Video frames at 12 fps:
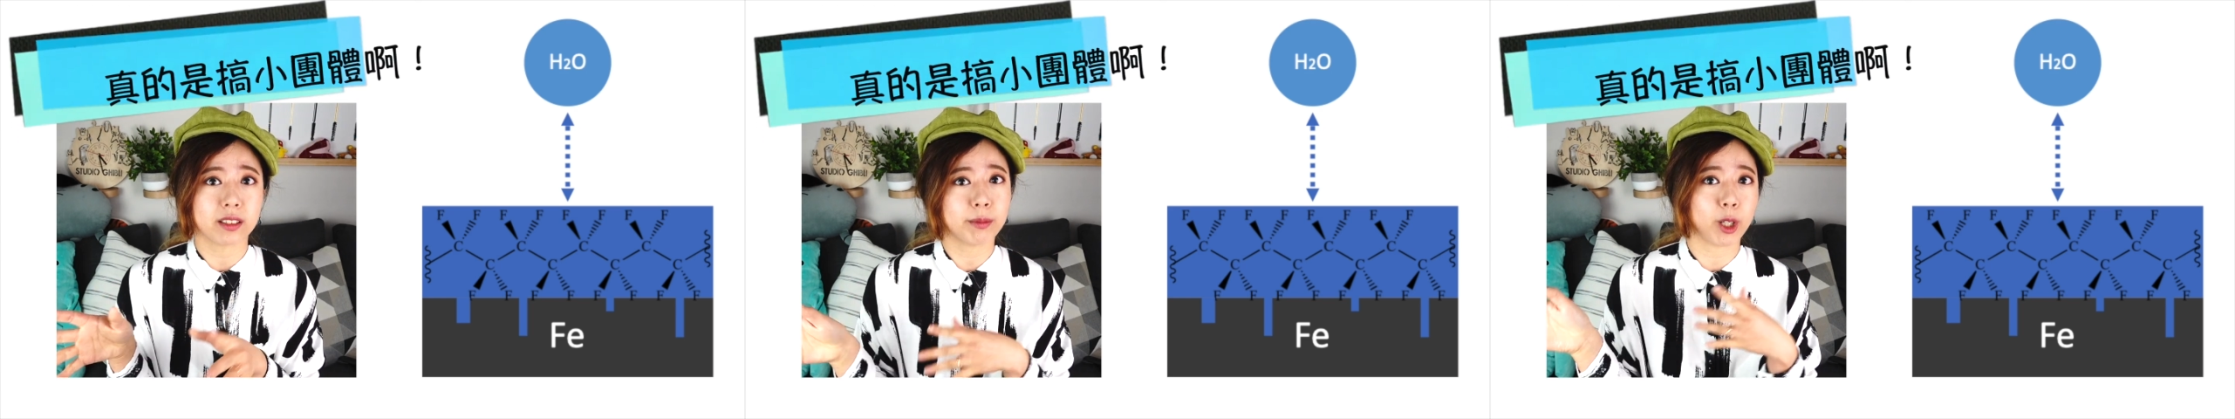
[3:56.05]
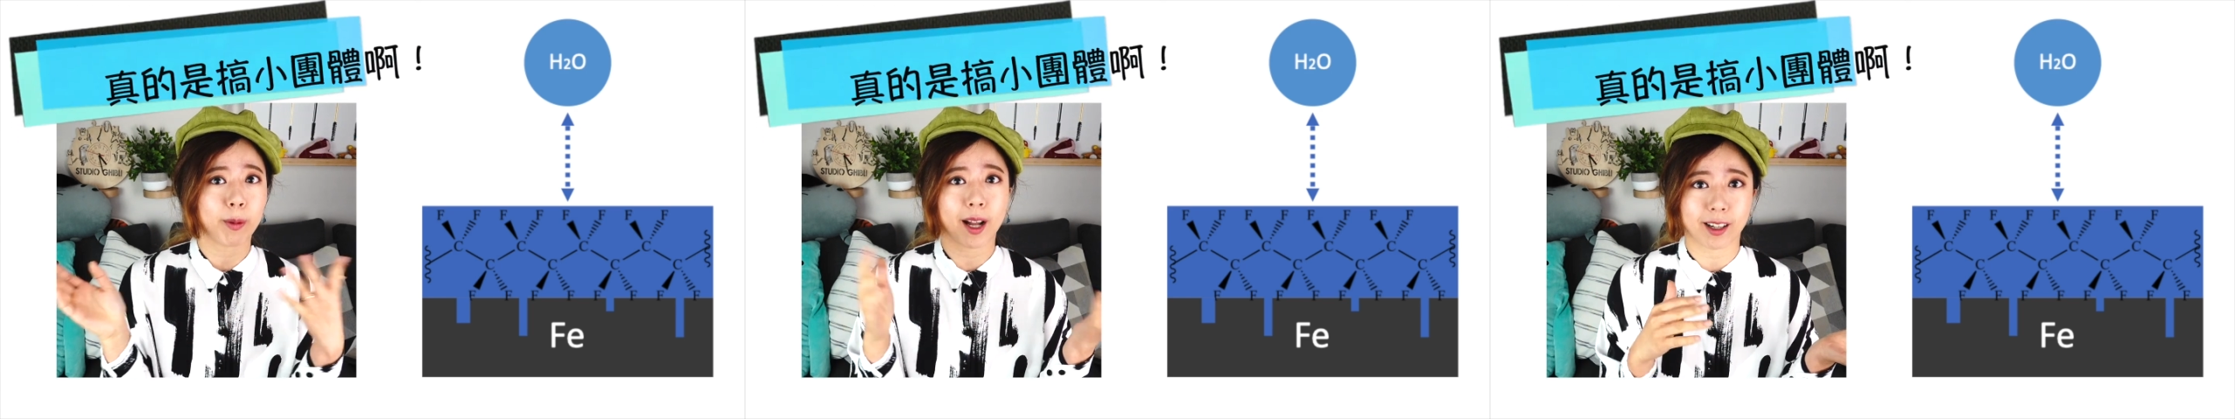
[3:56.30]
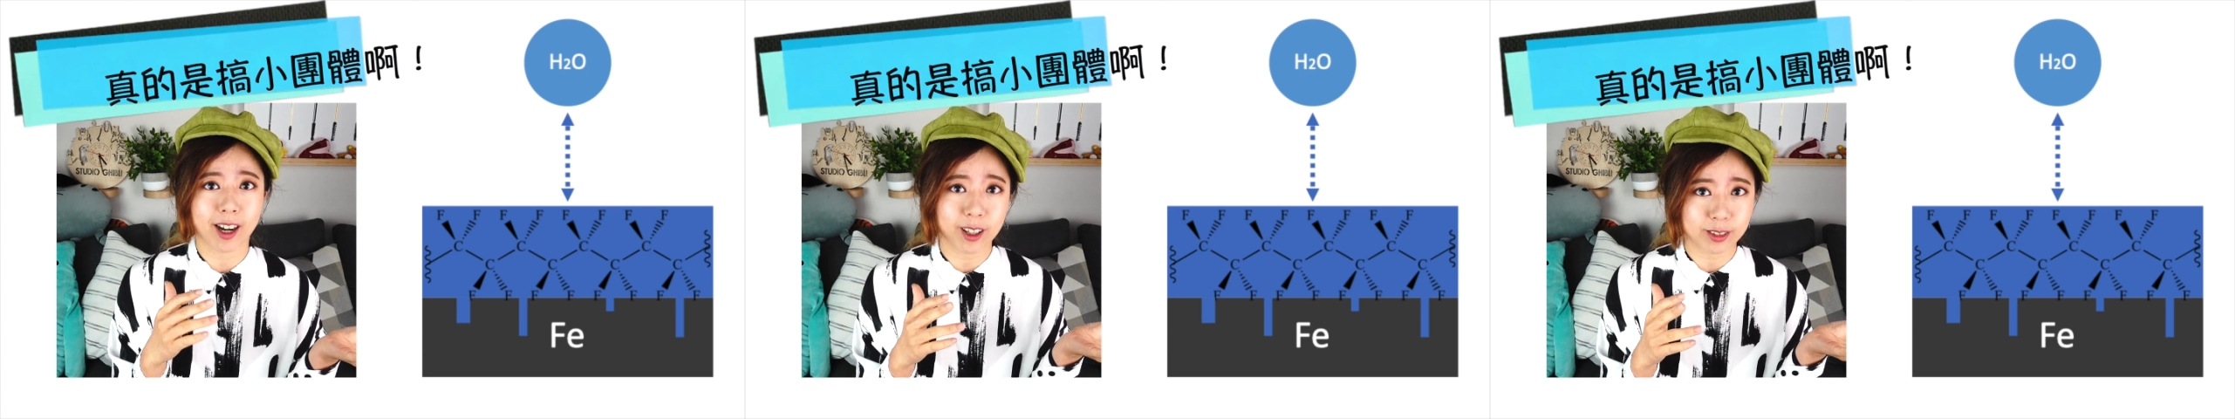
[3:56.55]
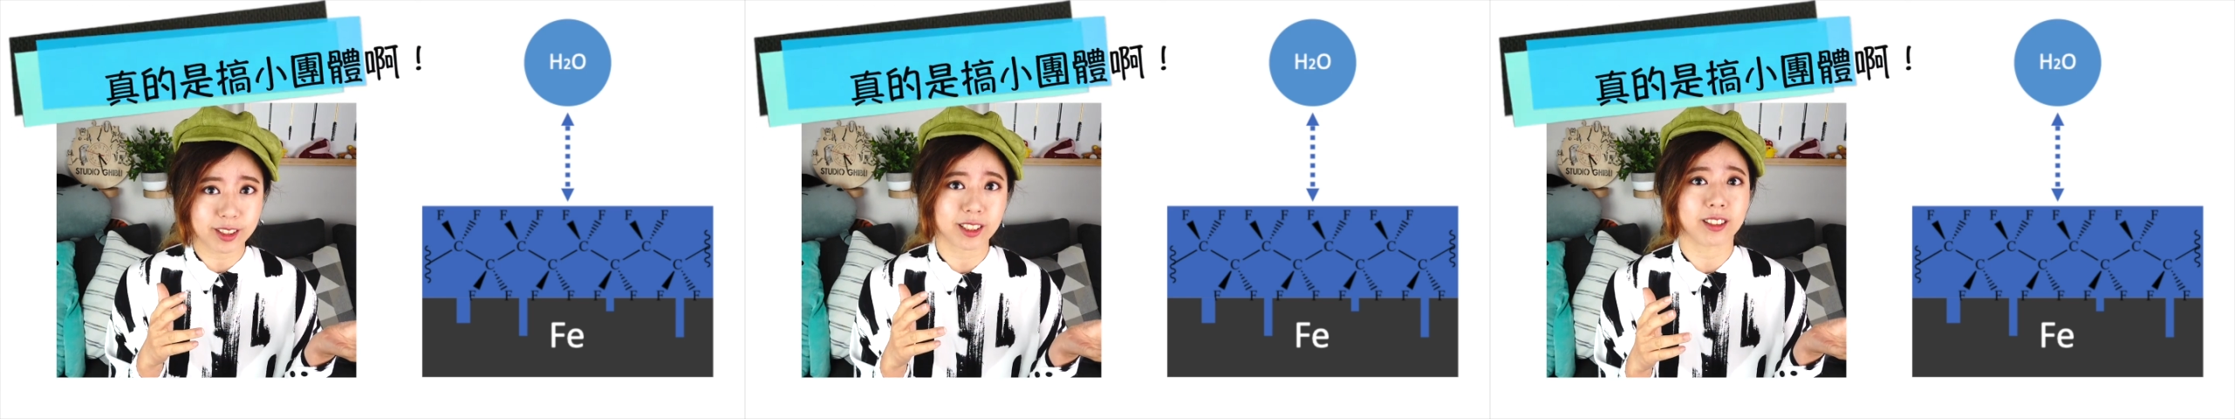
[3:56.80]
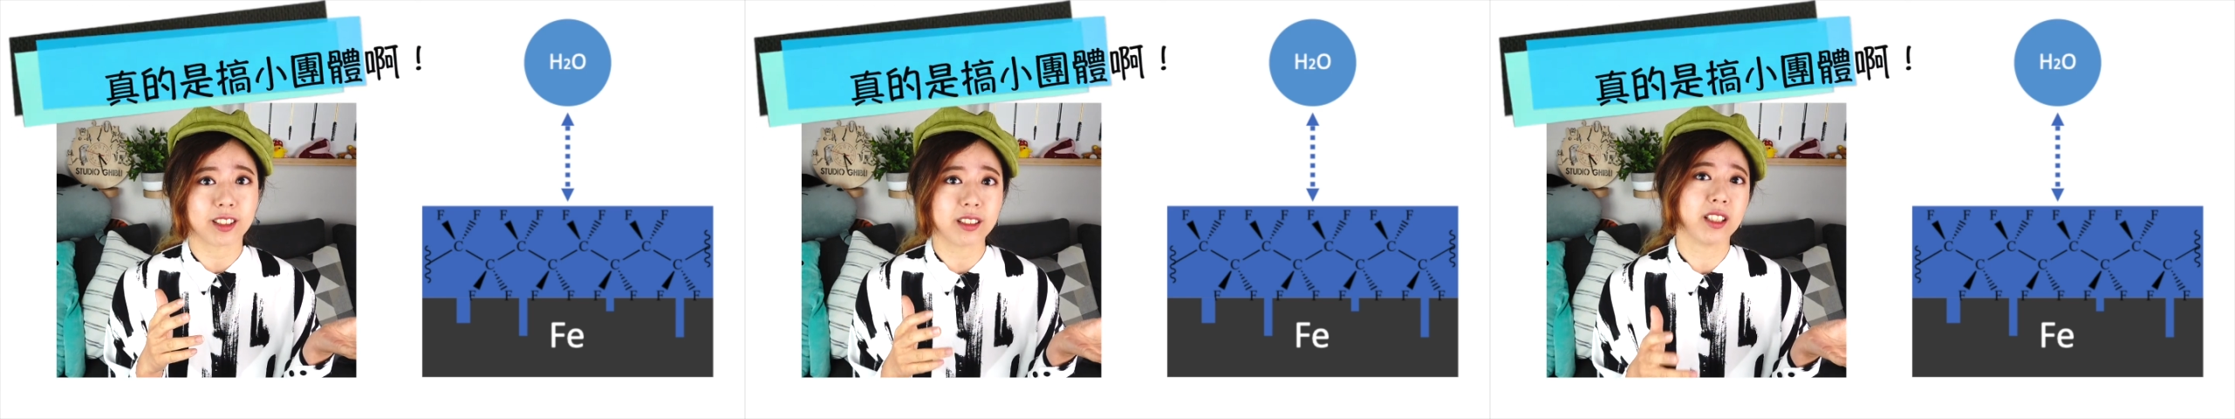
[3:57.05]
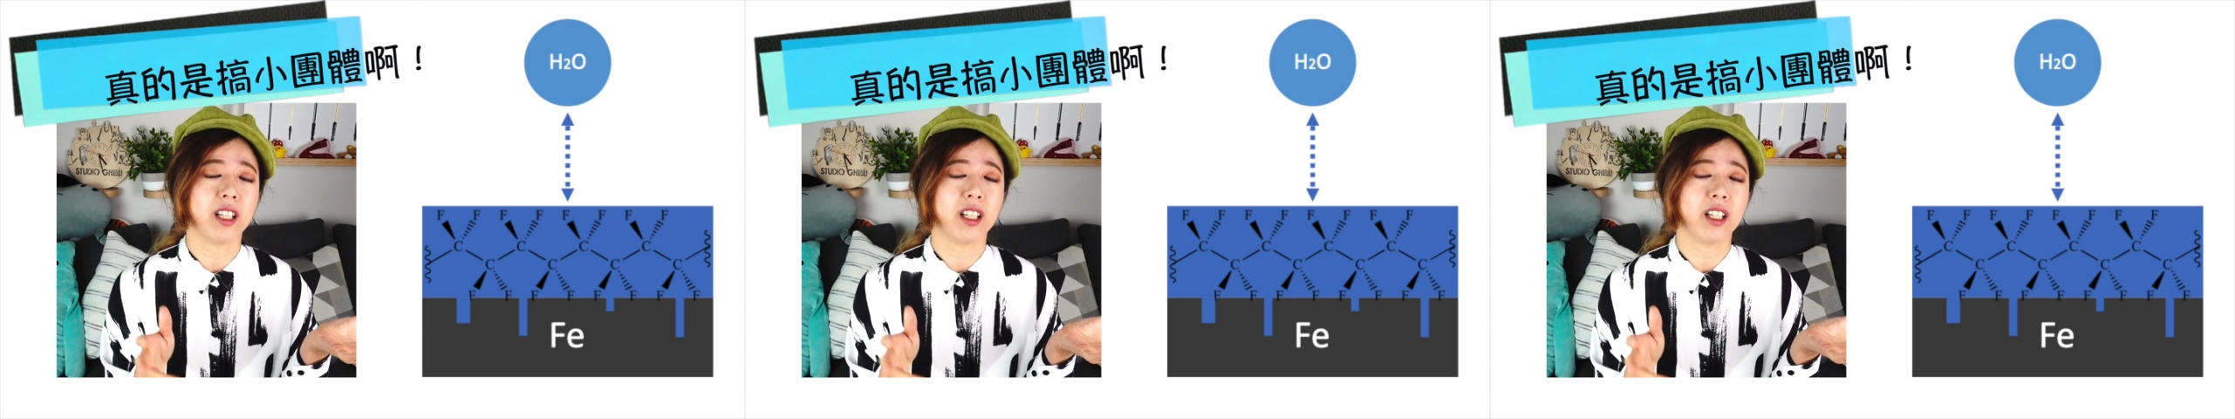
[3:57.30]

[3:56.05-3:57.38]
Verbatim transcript: 是没有办法靠近的。